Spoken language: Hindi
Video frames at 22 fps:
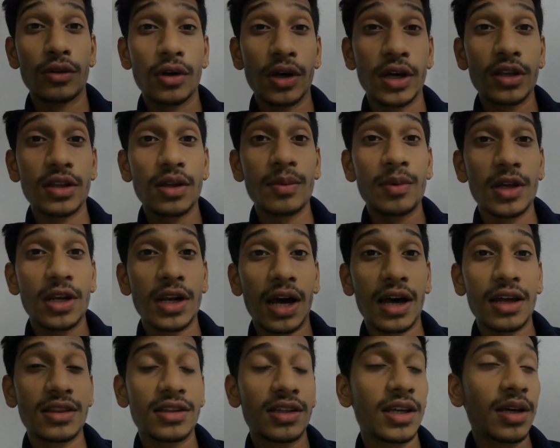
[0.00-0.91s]
तो ये अभी
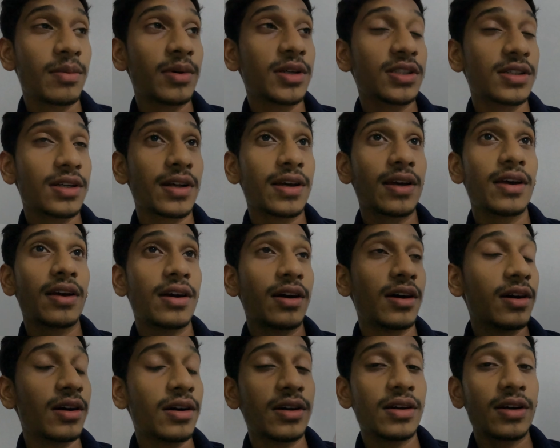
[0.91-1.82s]
रात के बज रहे
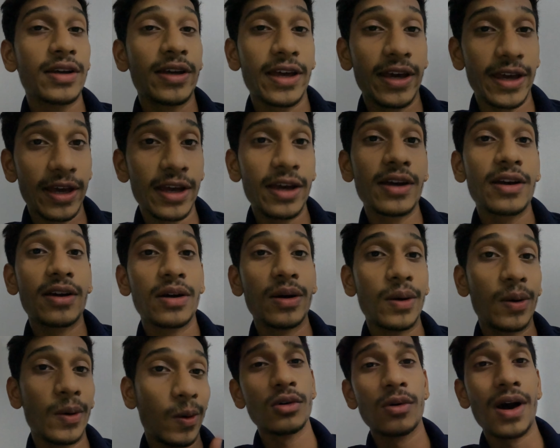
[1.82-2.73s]
एक
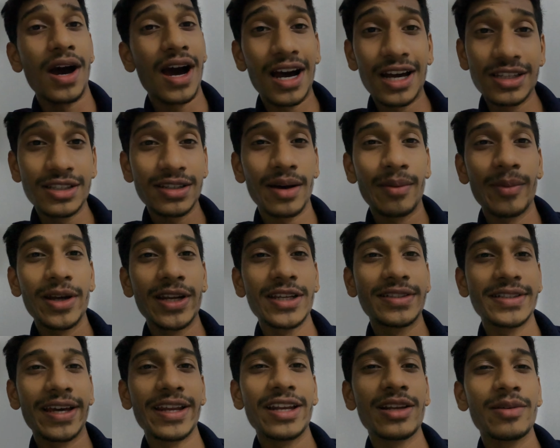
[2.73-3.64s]
तो आज
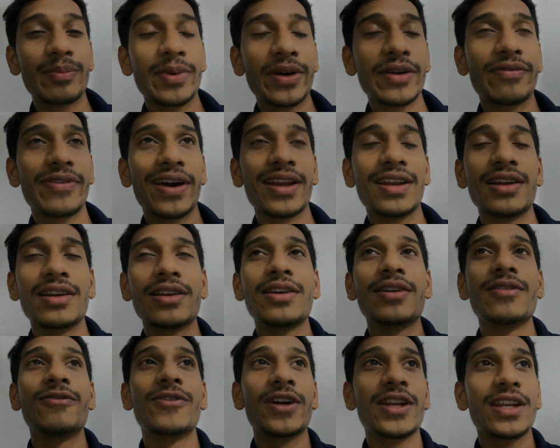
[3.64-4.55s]
हमारे चैनल पे
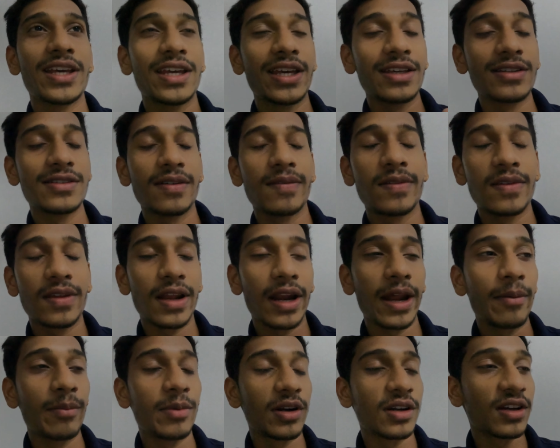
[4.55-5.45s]
फाइनली वन के
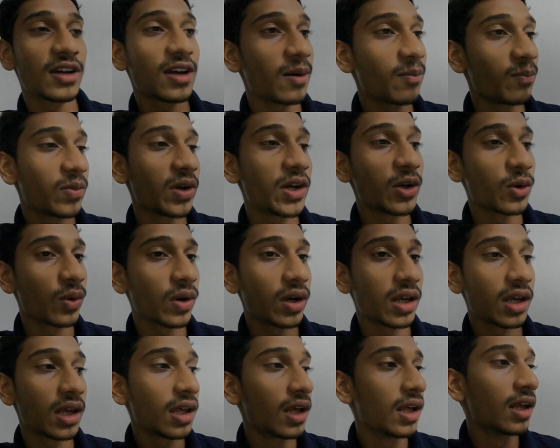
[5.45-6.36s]
सब्सक्राइबर कंप्लीट
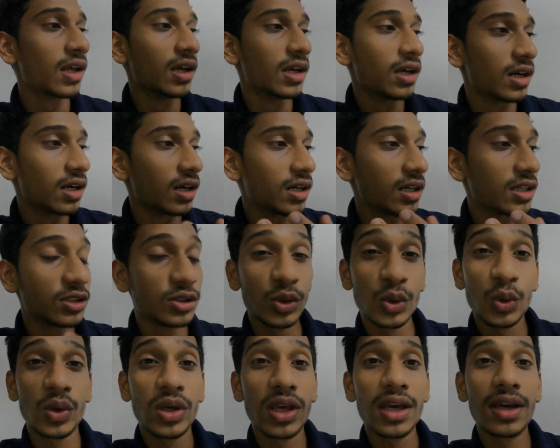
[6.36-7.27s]
हुए
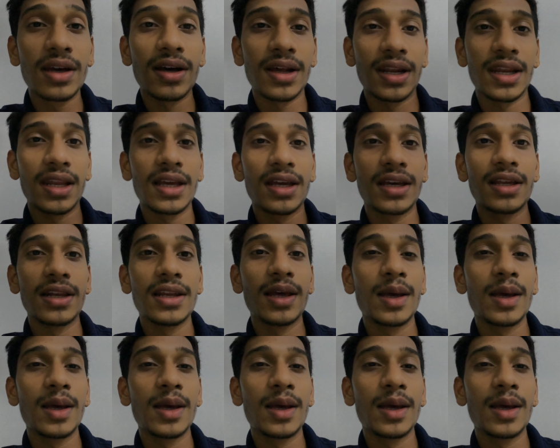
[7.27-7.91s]
जो कि करने के